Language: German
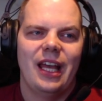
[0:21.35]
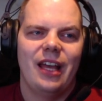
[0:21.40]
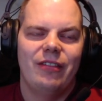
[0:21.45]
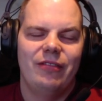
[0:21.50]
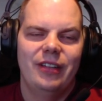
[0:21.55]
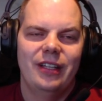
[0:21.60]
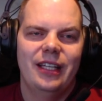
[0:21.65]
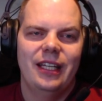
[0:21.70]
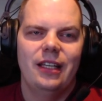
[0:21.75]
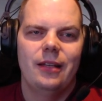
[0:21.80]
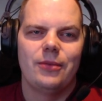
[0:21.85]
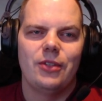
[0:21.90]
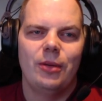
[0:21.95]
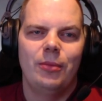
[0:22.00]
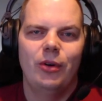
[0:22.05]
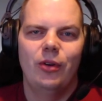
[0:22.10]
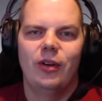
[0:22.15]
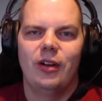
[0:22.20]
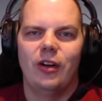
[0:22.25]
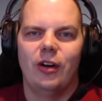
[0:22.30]
Wir gehen im
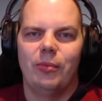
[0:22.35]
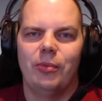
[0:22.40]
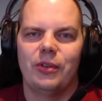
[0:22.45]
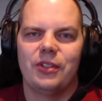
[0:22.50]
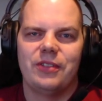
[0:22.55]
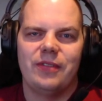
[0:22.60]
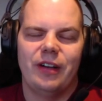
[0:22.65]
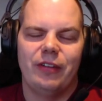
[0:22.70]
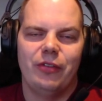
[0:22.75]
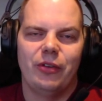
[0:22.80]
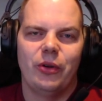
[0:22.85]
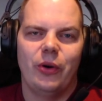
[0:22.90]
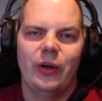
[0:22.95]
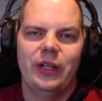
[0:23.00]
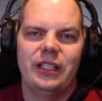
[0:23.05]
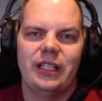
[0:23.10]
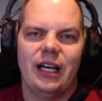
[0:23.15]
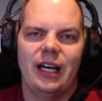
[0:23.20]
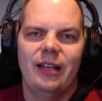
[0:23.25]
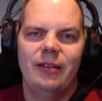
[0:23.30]
Sommerurlaub und zwar von
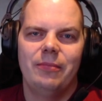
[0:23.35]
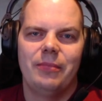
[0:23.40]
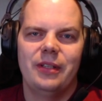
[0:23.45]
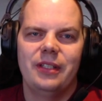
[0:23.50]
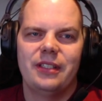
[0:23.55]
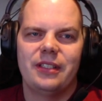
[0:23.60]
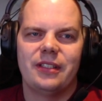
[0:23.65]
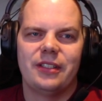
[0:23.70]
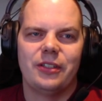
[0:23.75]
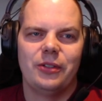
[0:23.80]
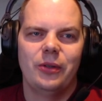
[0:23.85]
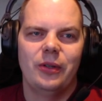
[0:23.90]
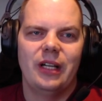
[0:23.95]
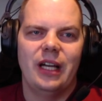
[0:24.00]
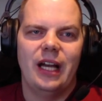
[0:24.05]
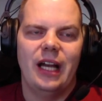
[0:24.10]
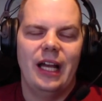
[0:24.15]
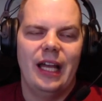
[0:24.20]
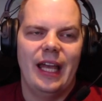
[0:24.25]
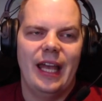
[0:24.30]
heute an bis circa